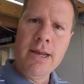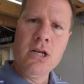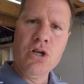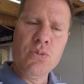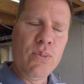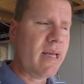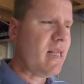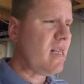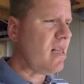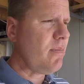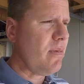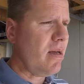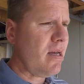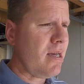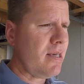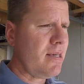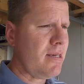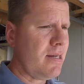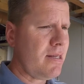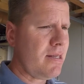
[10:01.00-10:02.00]
ein Spätzle mal
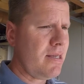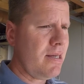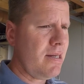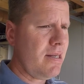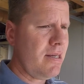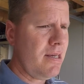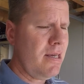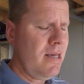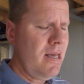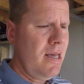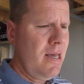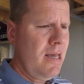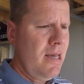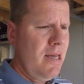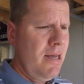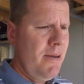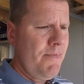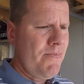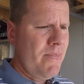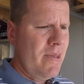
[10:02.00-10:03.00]
gesagt hätte,
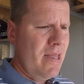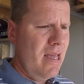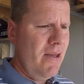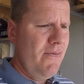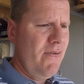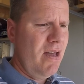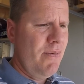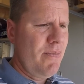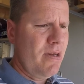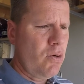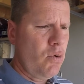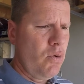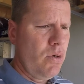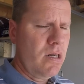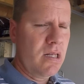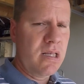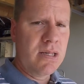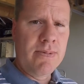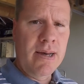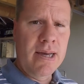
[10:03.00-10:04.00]
er wäre mit
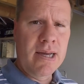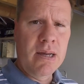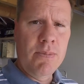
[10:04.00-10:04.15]
102